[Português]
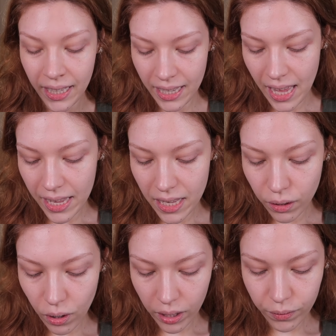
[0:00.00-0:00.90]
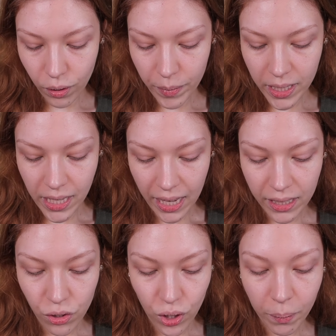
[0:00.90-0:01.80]
E aí agora eu vou começar
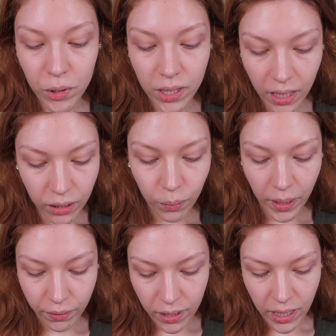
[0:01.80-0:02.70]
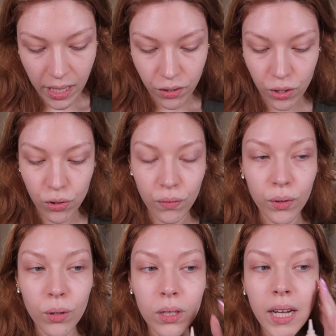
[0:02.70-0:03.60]
aqui já mostrando pra vocês, gente. Eu
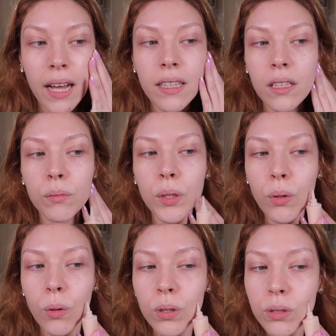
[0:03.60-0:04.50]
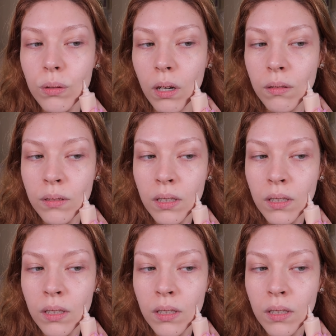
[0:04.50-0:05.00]
vou colocar aqui no meu rosto, ó,